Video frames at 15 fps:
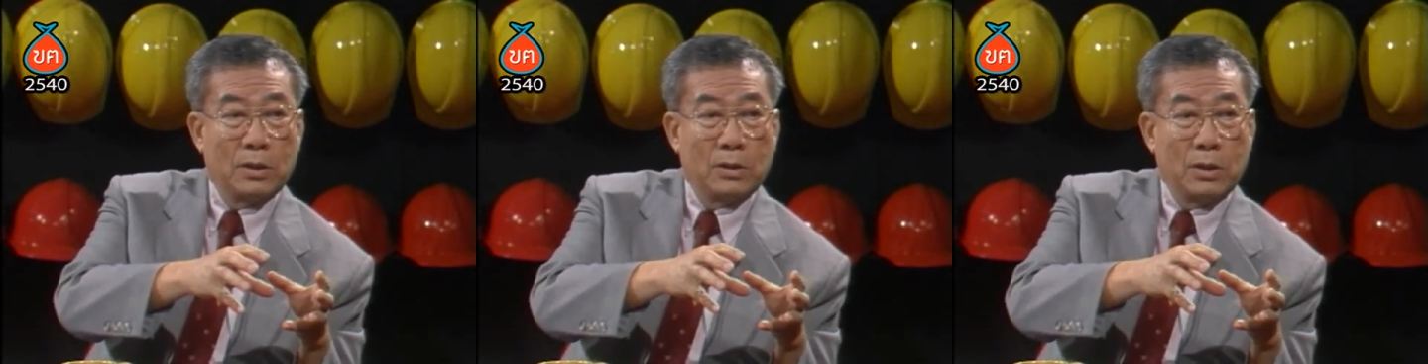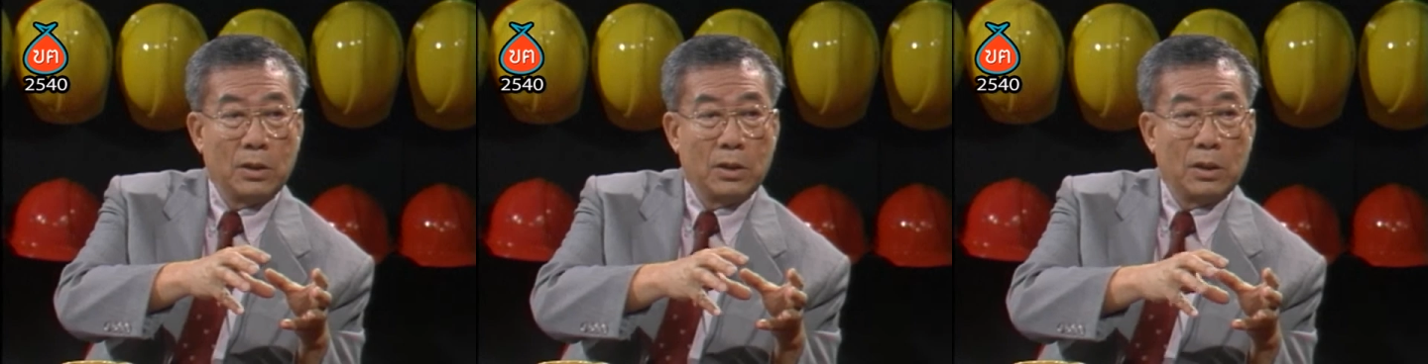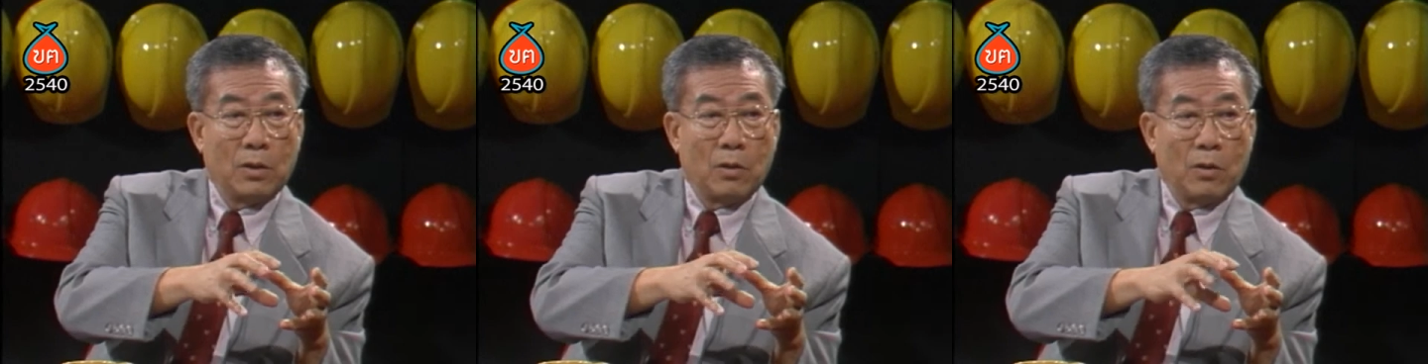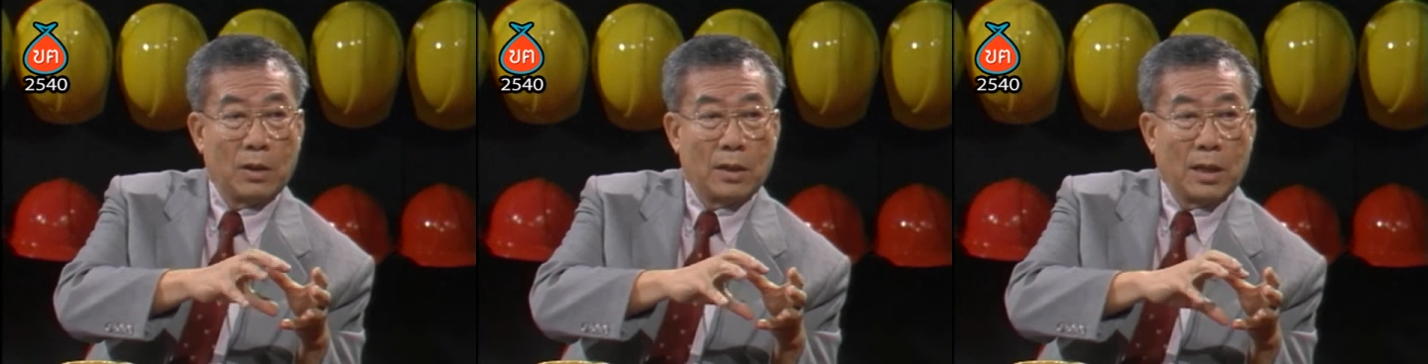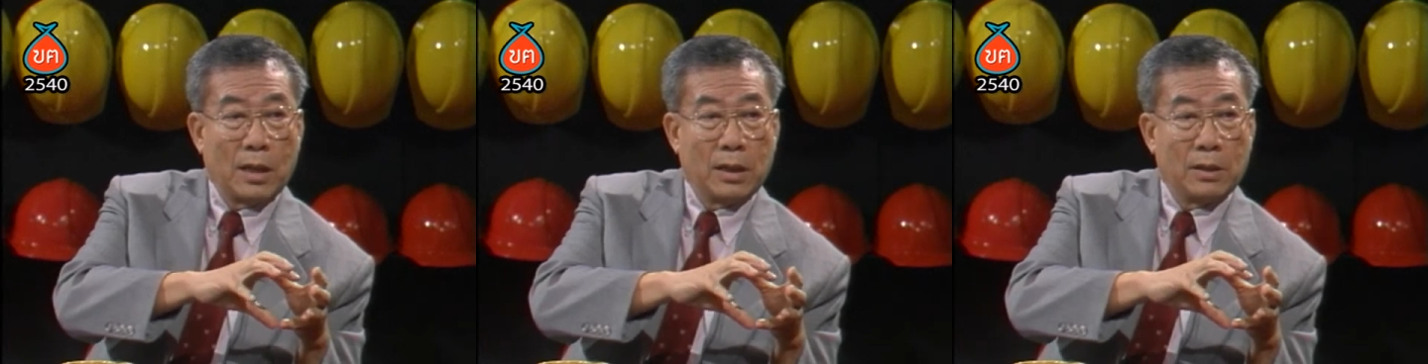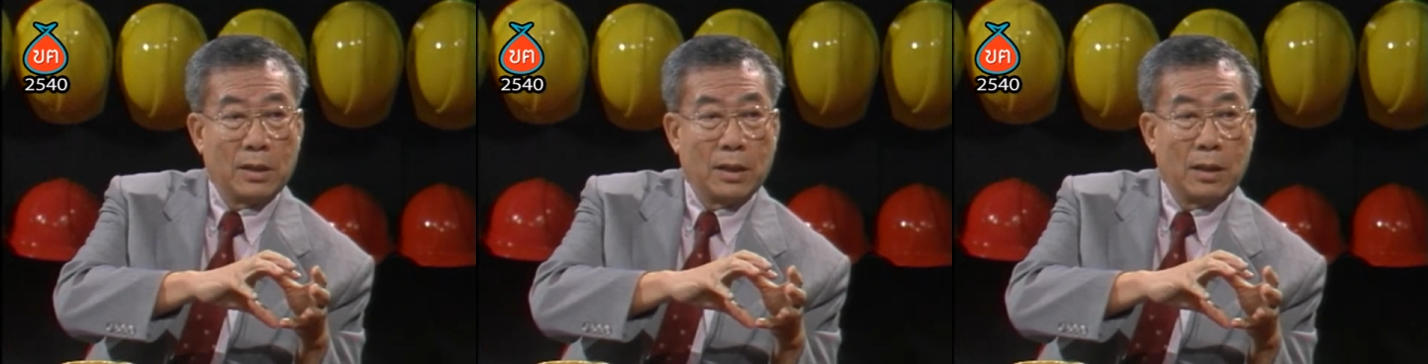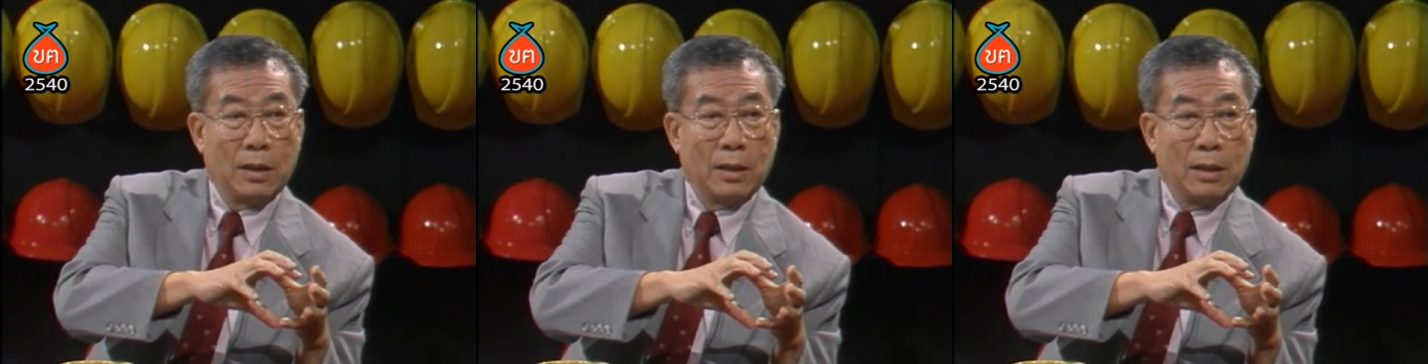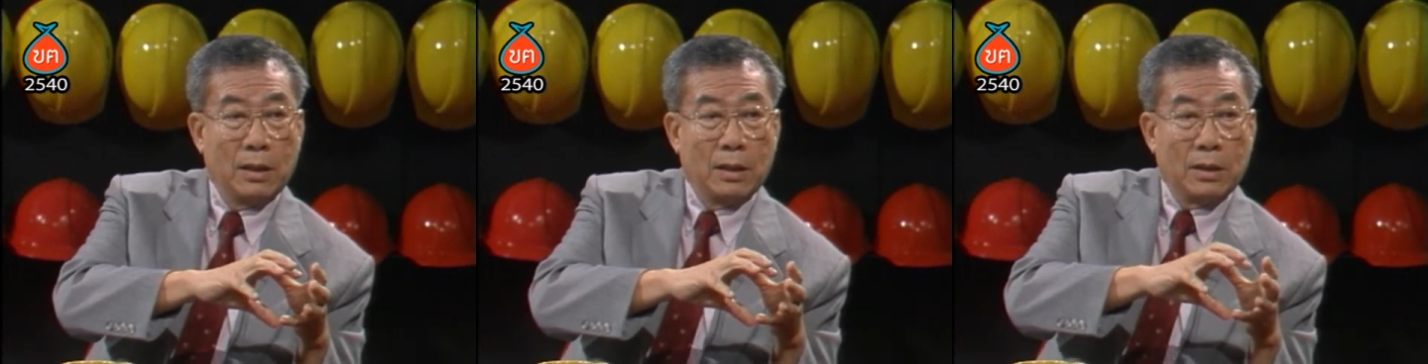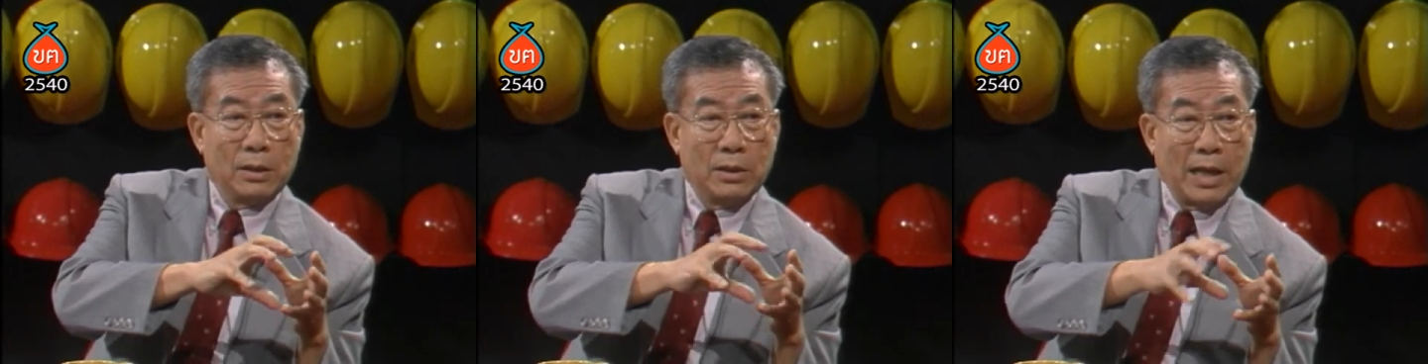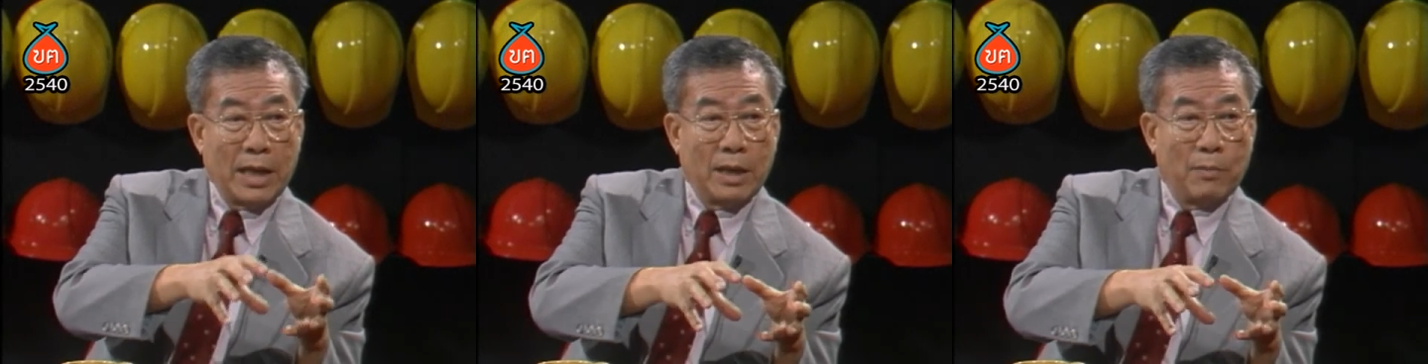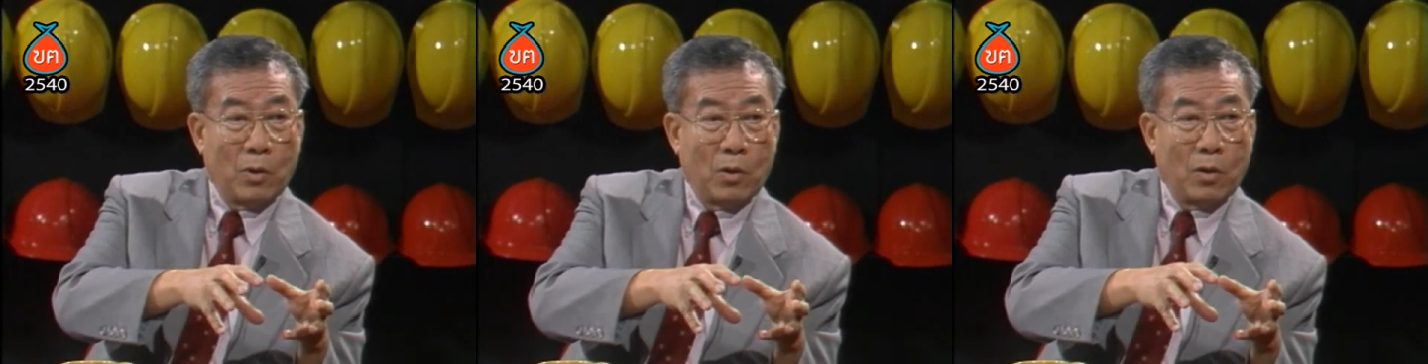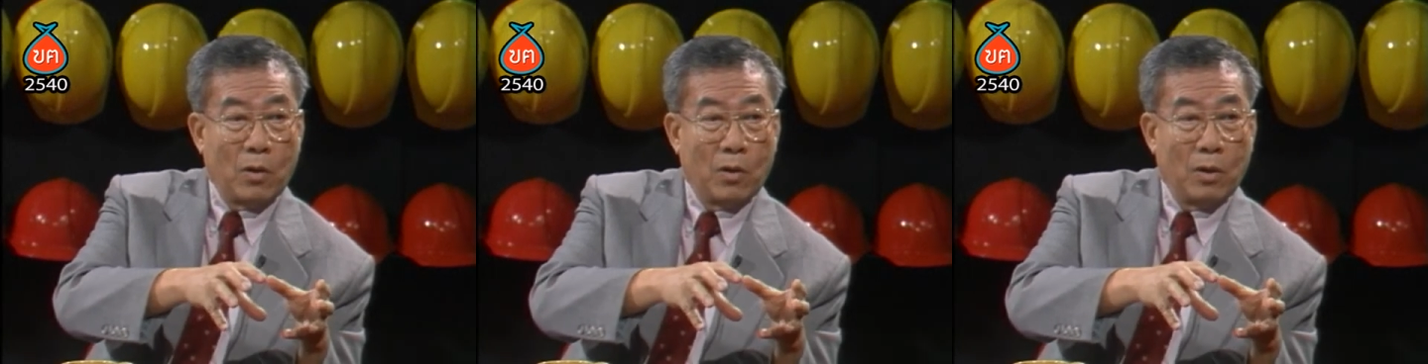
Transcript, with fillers: ที่ค่อนข้างจะใหญ่พอ